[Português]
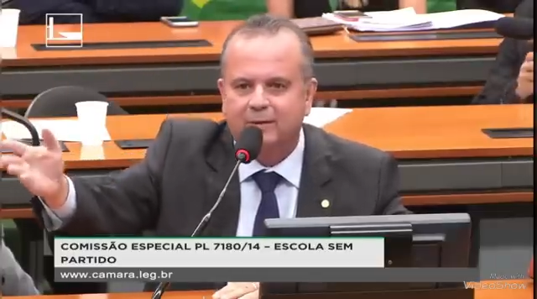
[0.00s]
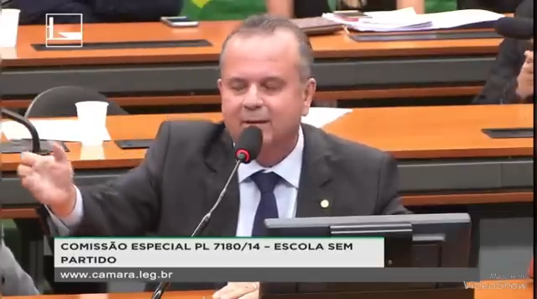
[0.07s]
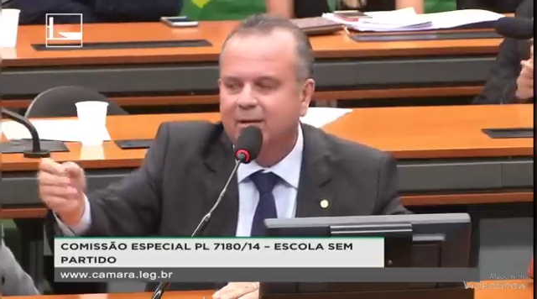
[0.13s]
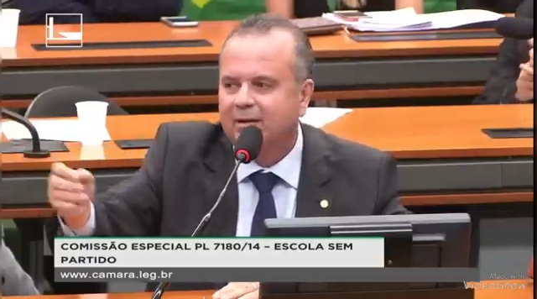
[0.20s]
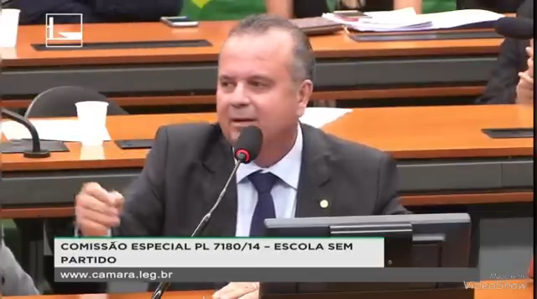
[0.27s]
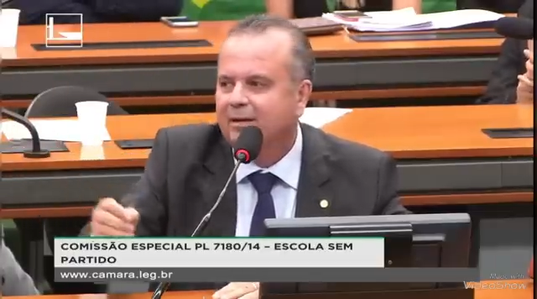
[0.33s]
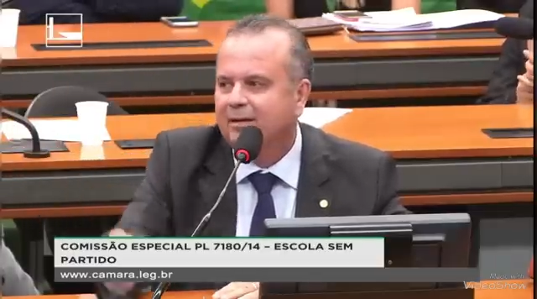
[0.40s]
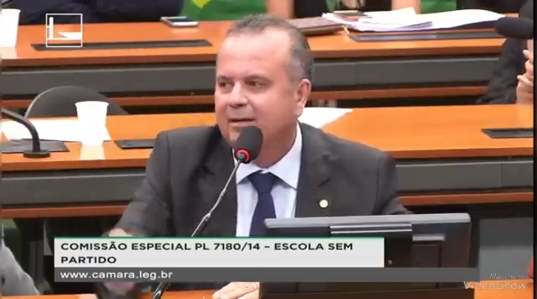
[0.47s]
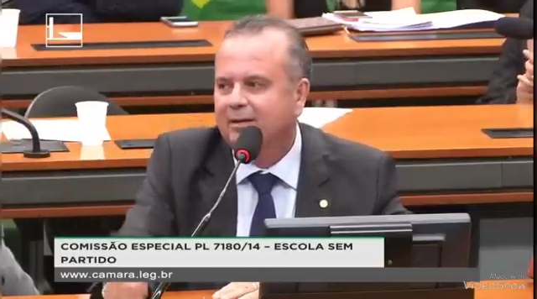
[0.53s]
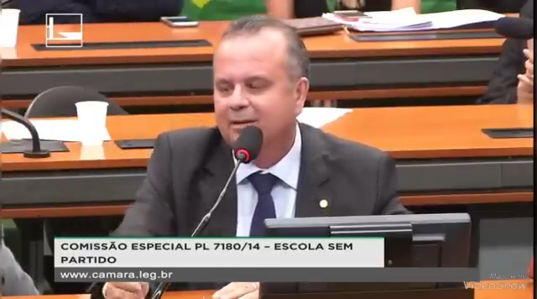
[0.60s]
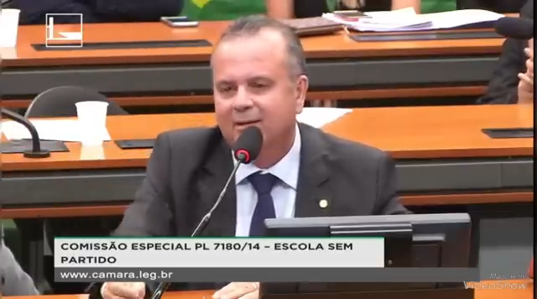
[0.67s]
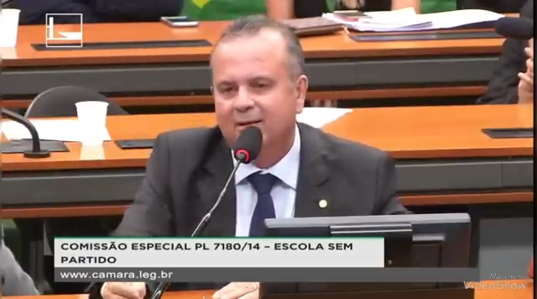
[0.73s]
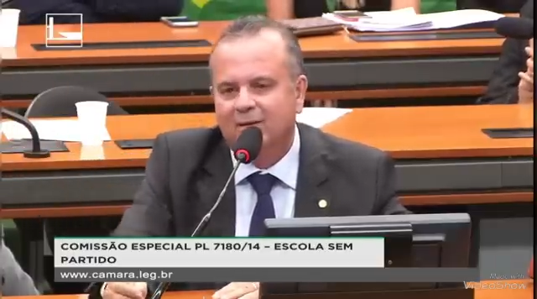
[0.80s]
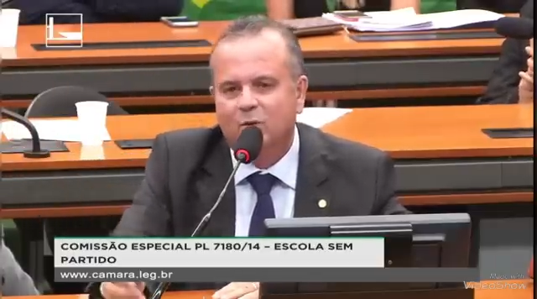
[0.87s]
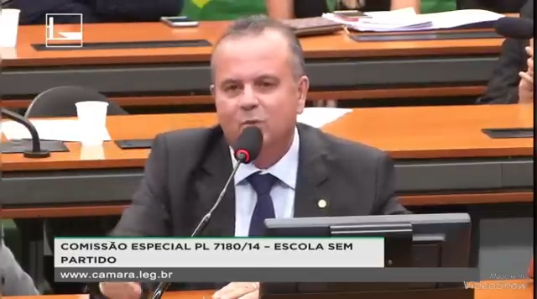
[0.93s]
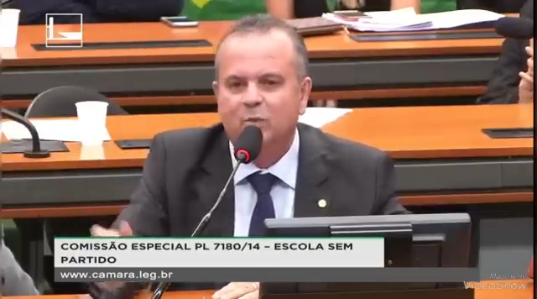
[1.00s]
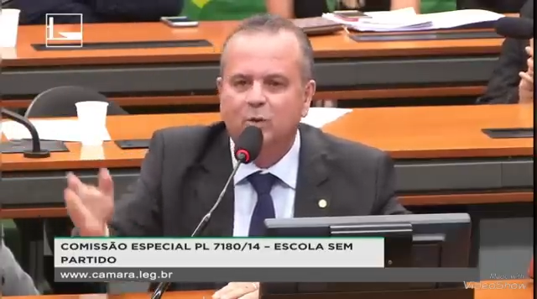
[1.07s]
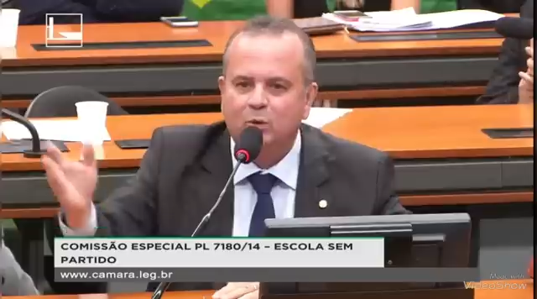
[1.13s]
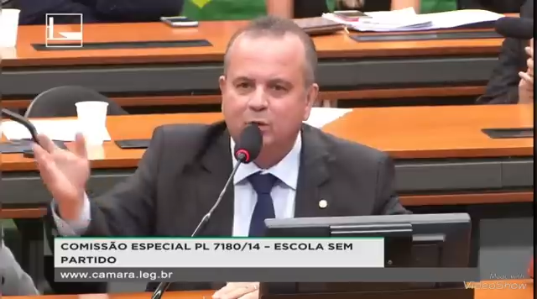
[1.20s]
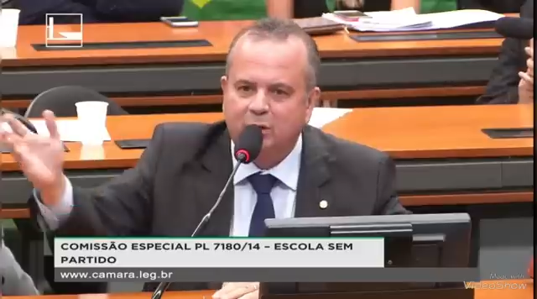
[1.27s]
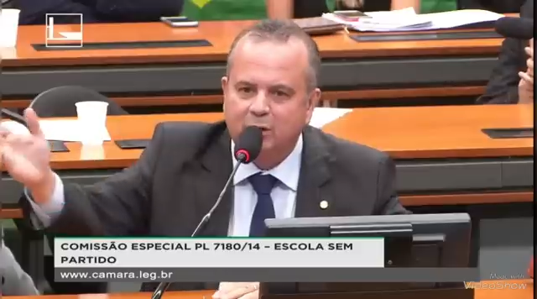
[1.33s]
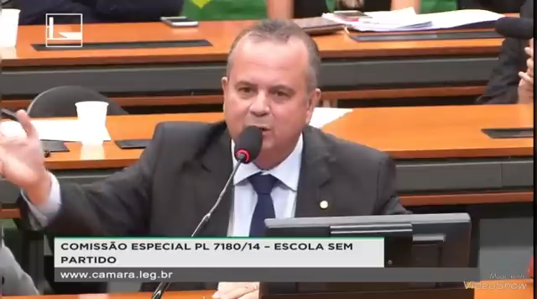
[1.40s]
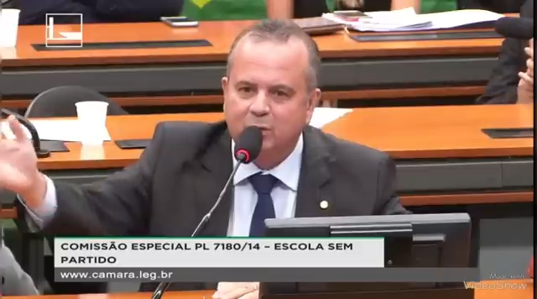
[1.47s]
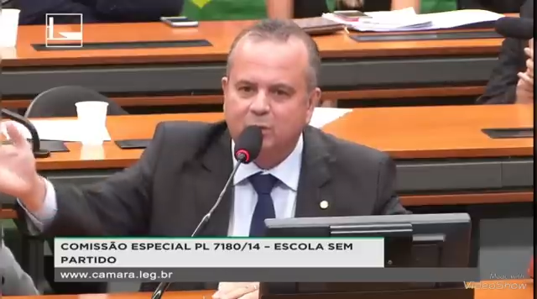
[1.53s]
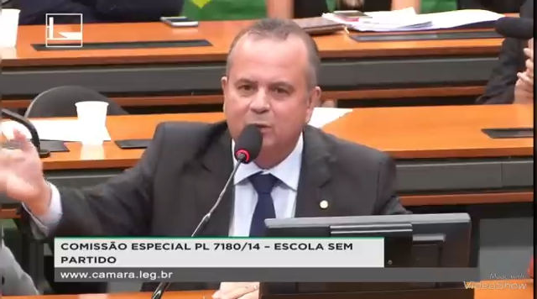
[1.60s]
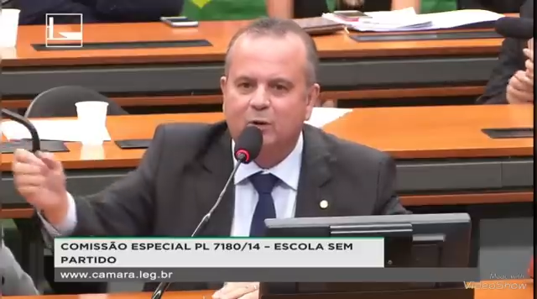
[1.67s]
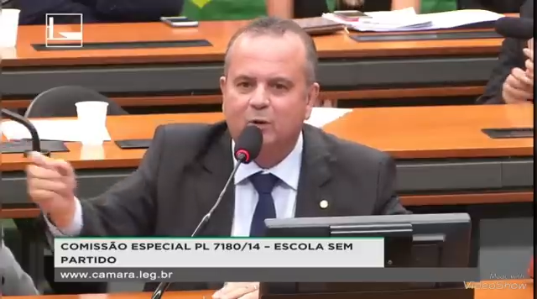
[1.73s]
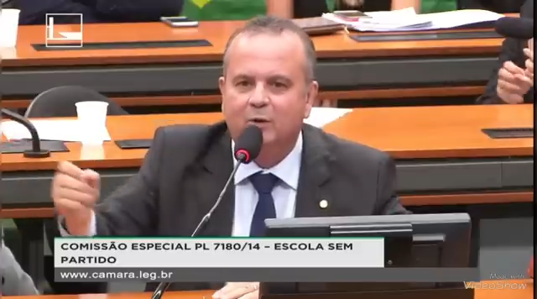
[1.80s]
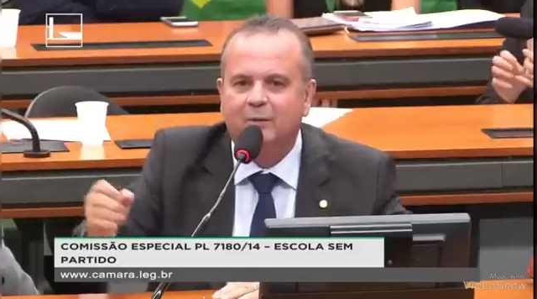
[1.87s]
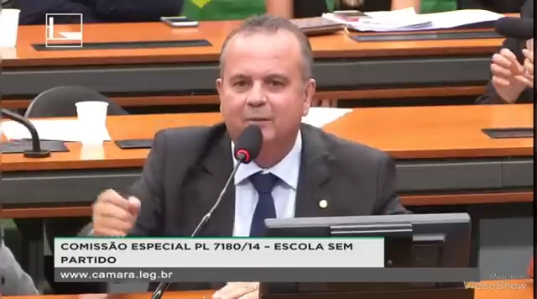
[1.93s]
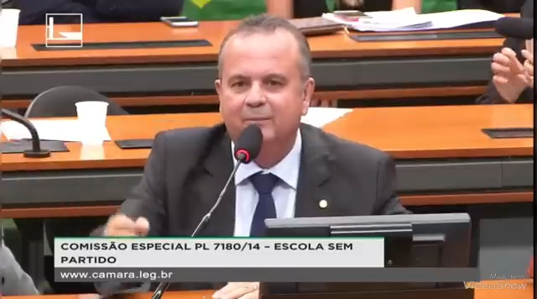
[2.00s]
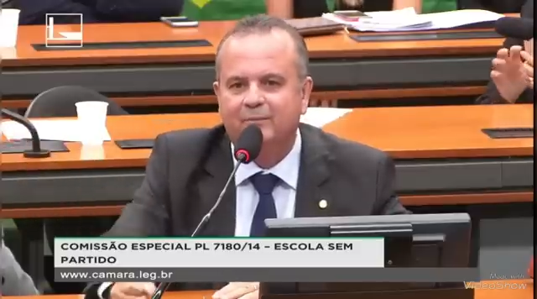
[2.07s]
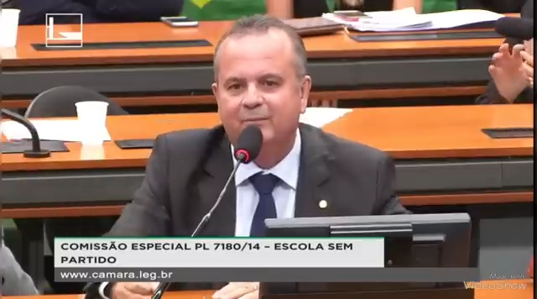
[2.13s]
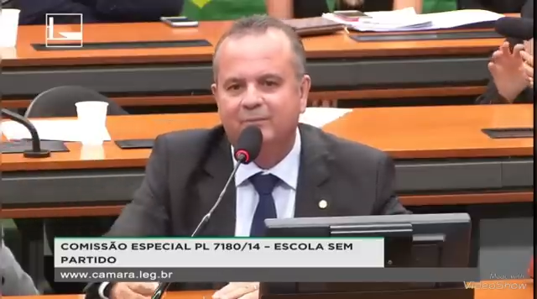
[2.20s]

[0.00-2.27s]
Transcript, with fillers: idiotas. Um minutinho só.